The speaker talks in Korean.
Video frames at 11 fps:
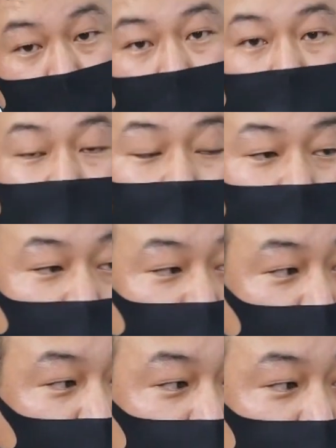그쪽 분
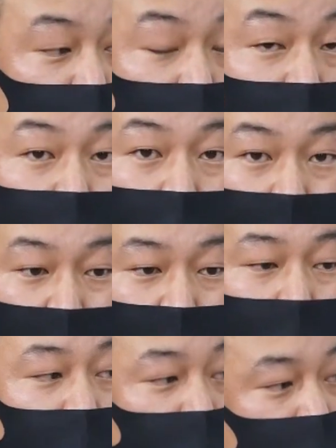거기 이유건
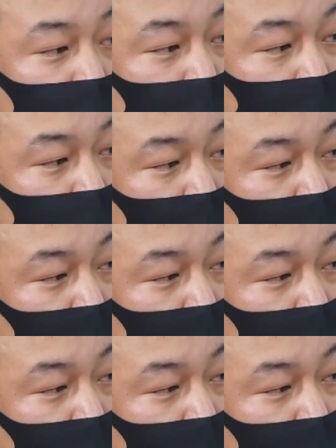대표님한테 받으시는 것도